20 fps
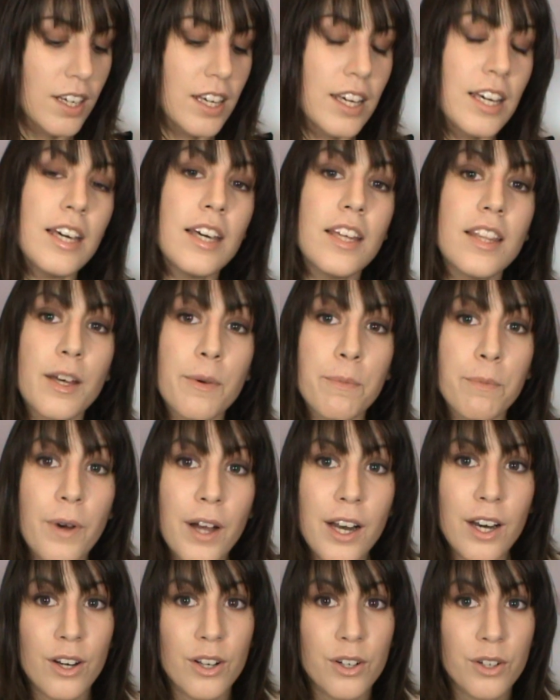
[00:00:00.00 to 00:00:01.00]
Y
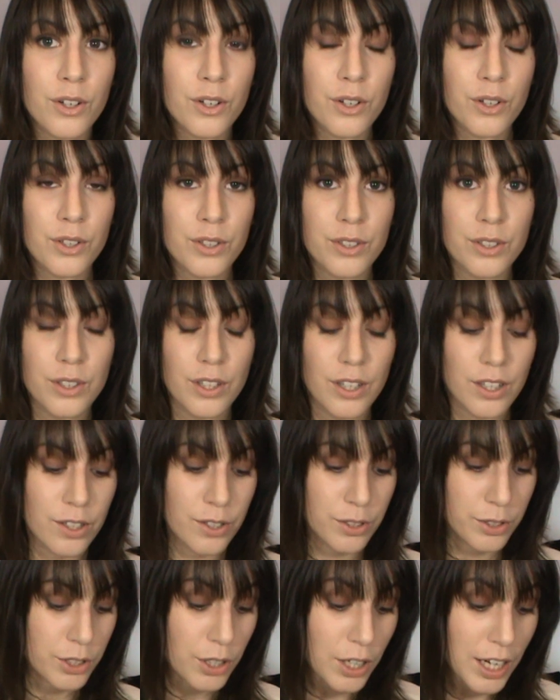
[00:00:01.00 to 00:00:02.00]
después
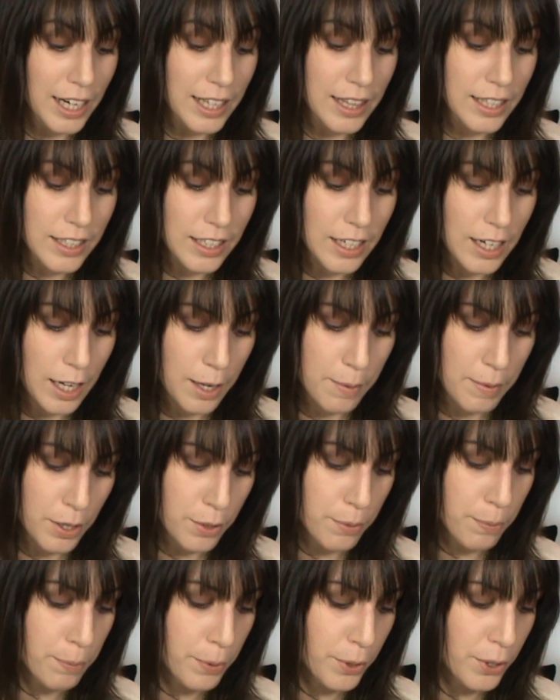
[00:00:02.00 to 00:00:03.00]
los otros calcetines que me
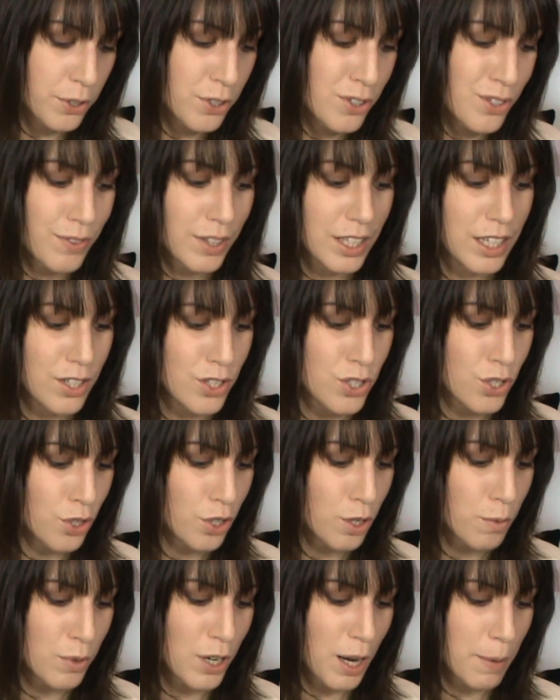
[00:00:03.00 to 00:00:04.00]
compró son
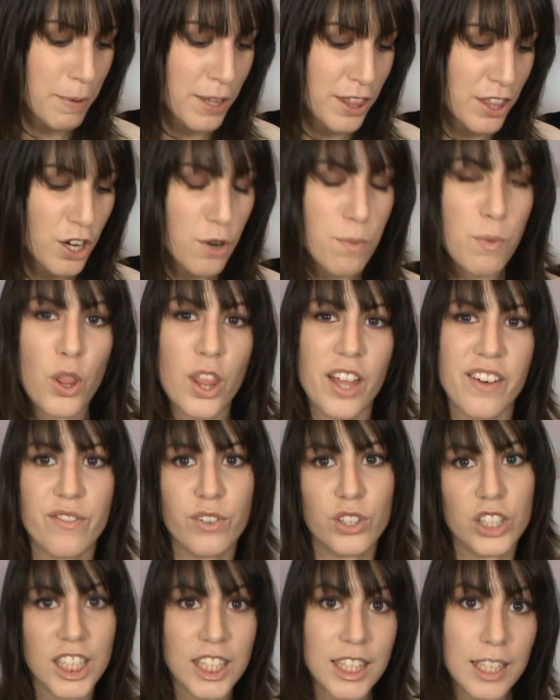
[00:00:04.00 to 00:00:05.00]
como una especie como de
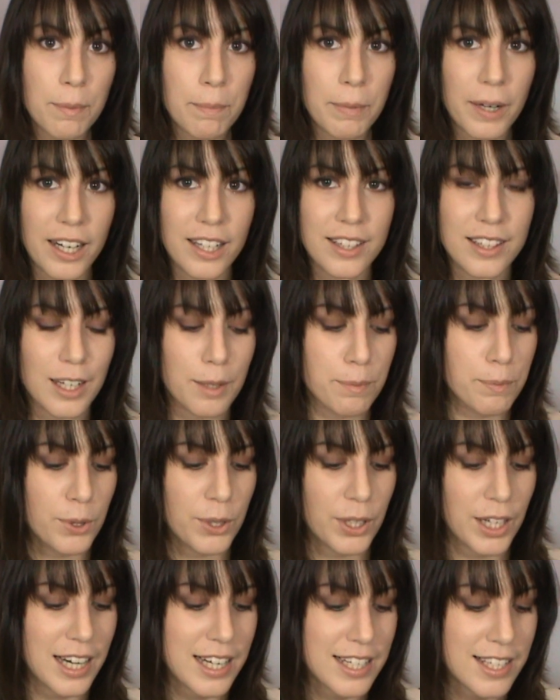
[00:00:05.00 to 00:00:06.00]
botitas para andar
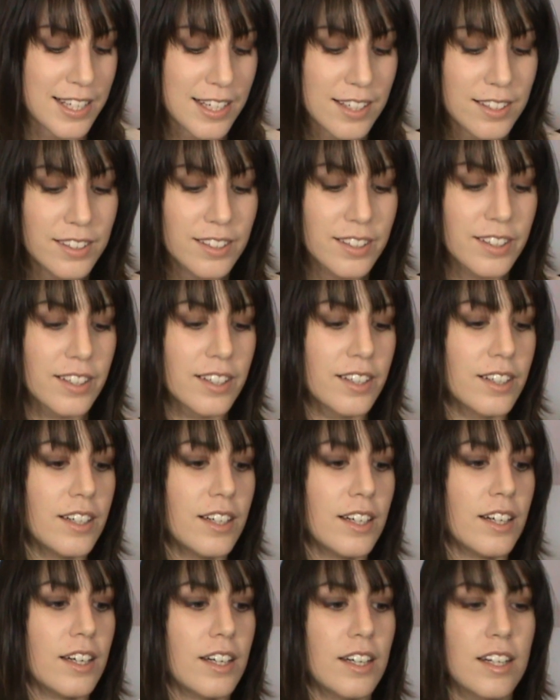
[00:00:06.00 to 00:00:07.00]
por casa.
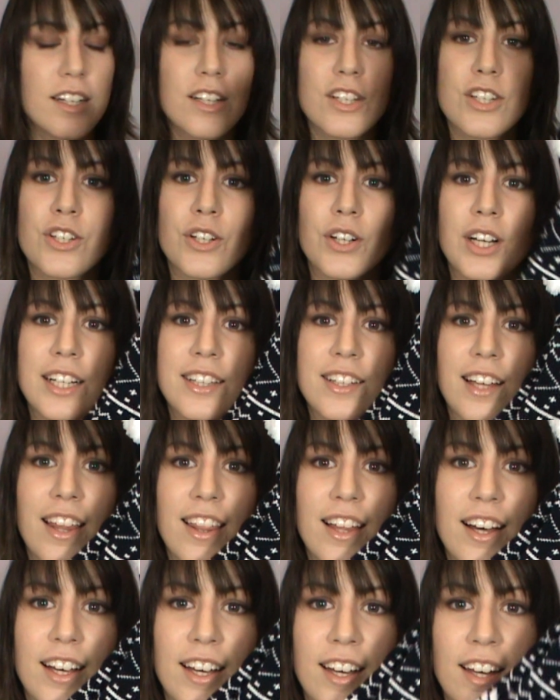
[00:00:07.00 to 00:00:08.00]
Son estas
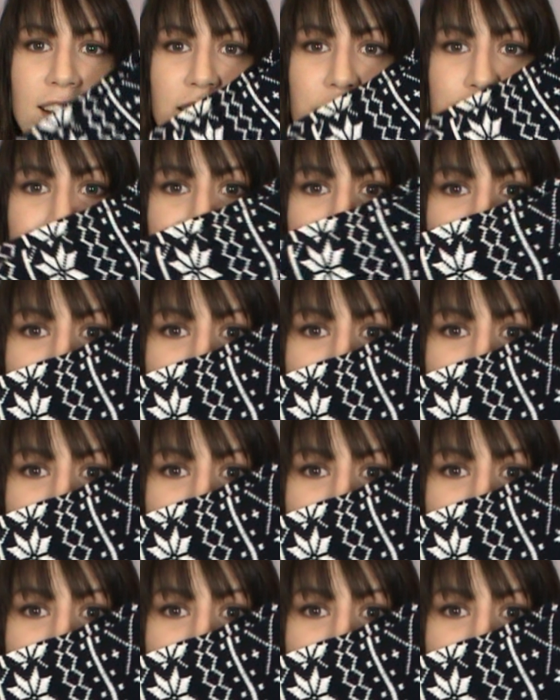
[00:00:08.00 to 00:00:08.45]
de aquí.